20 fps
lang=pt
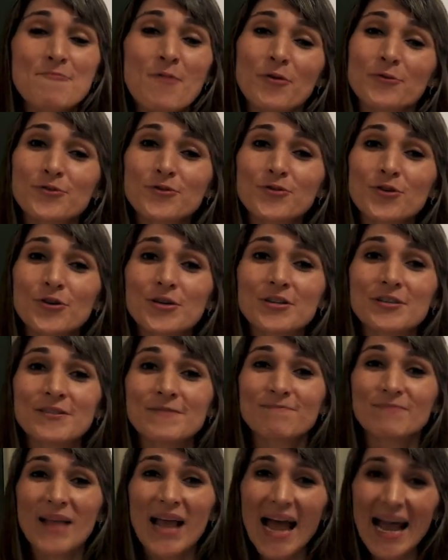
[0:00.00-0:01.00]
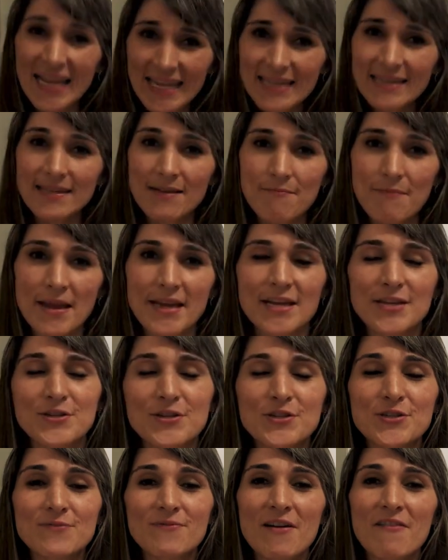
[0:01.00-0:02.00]
Bom, tutores, aqui também a
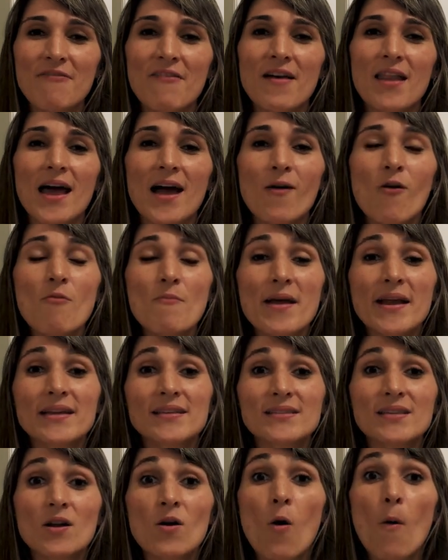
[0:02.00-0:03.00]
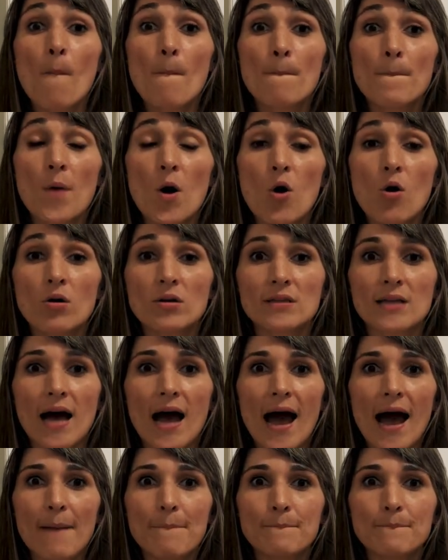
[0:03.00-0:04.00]
gente vai falar como é que se
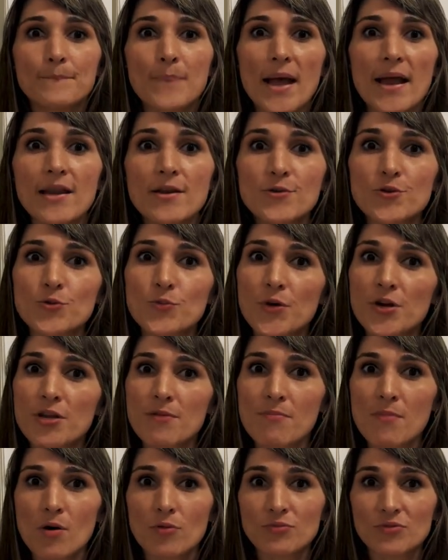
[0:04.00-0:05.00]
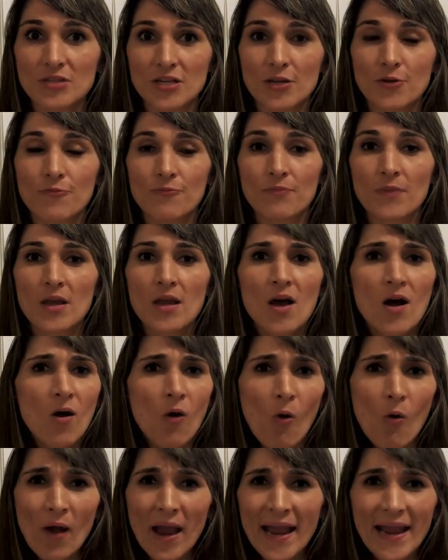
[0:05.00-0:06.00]
comporta a pele de um animalzinho
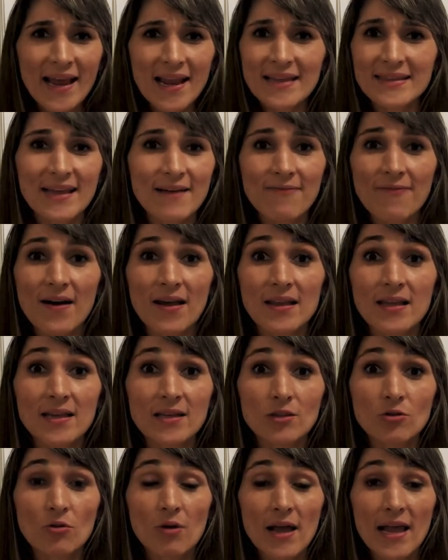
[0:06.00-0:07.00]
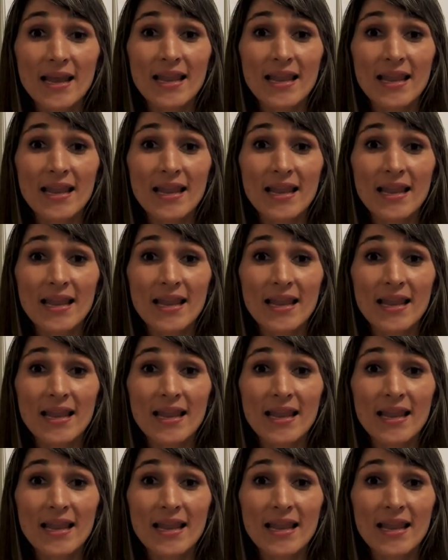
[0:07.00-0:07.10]
o que, que ela está falando?